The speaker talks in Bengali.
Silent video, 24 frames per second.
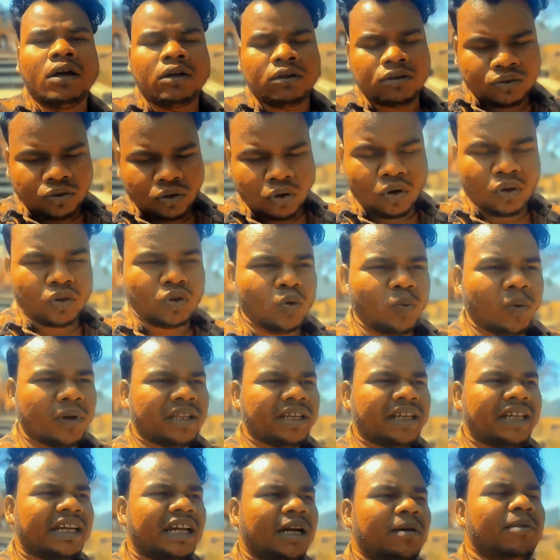সো
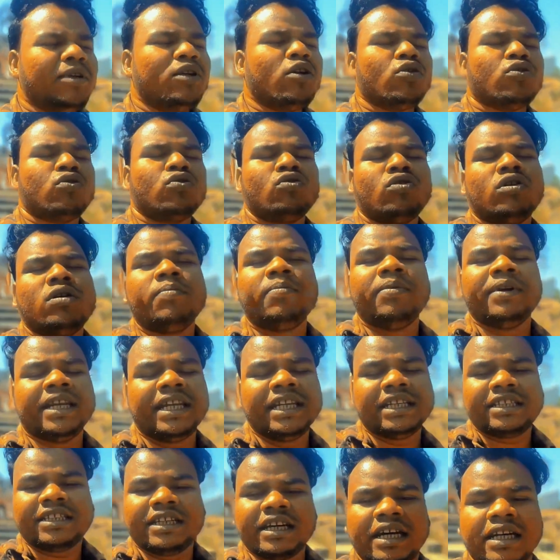তোমাদেরকে আমি যতটুকু
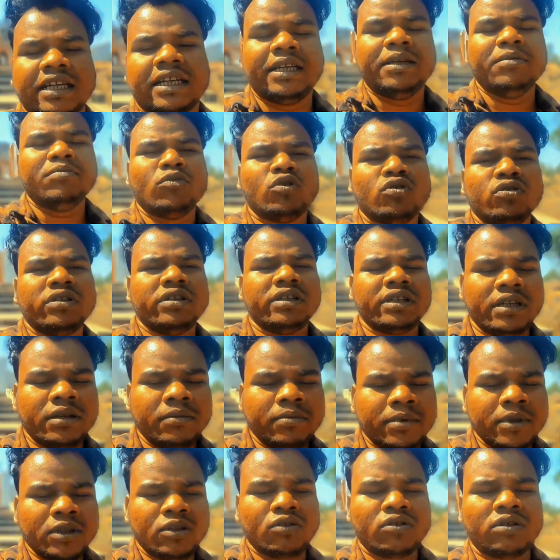পেরেছি আর কি মন্দিরের
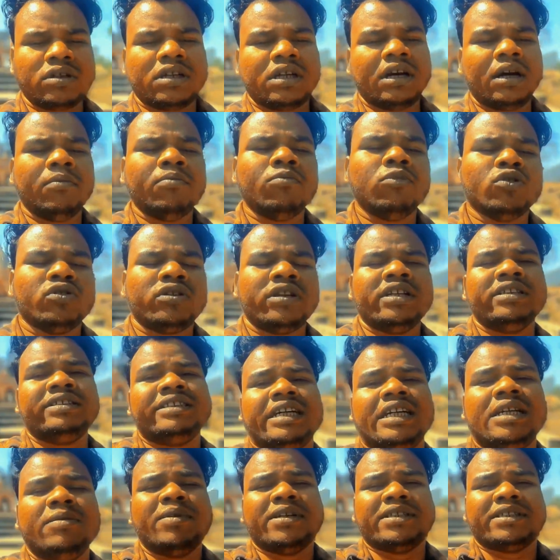ভিতরটা মন্দিরের
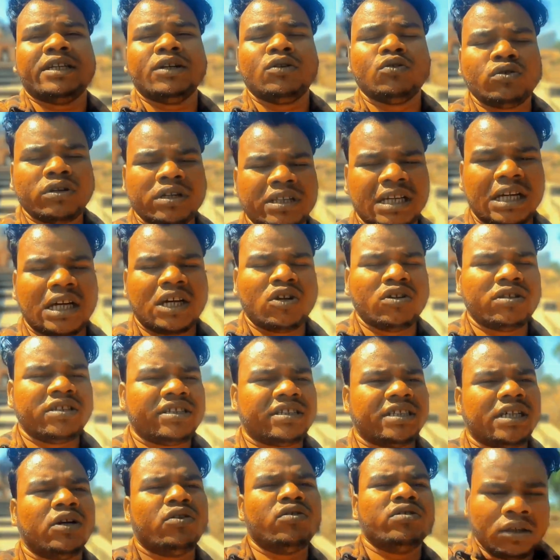চারিপাশটা ঘুরে দেখানোর চেষ্টা
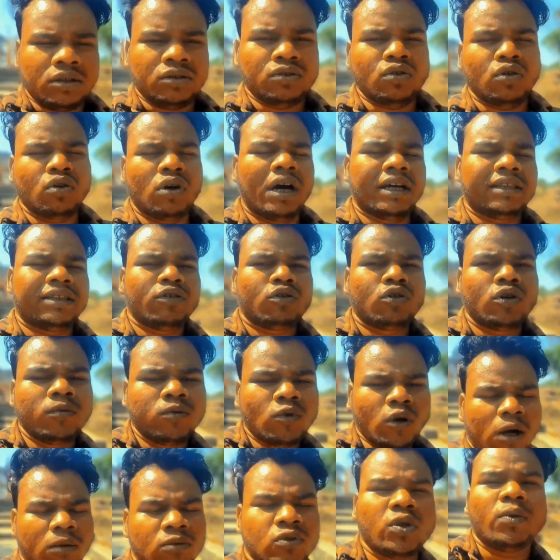করেছি সো হাতে খুব
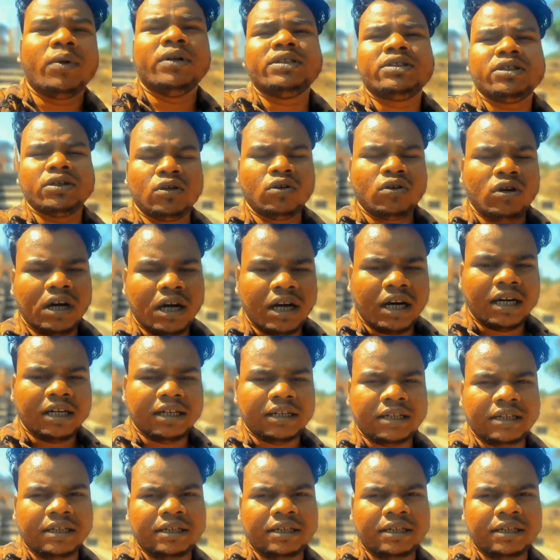কম সময় ছিল আর